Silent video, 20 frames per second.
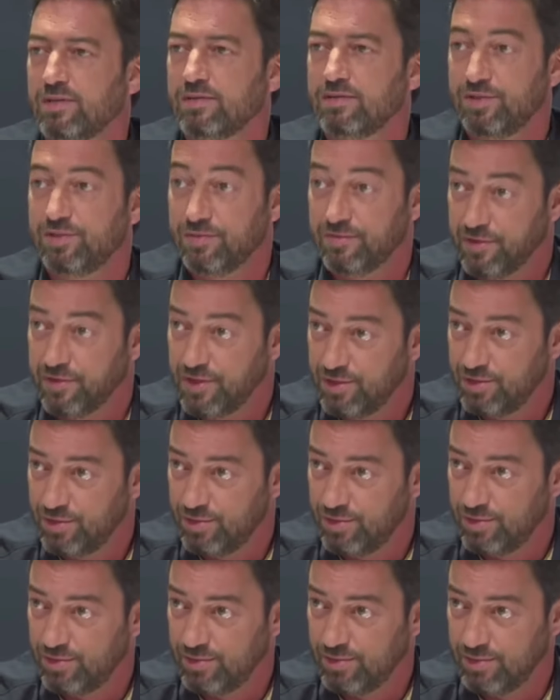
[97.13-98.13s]

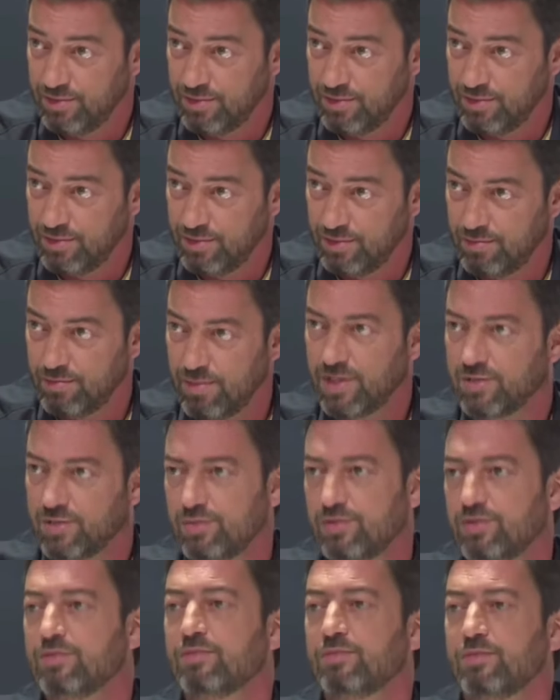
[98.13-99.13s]
Difícil, mas
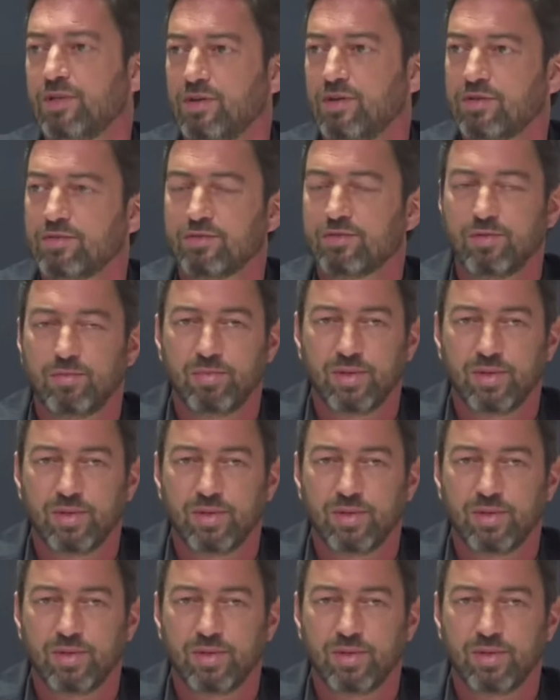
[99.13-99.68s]
muito melhor do que eu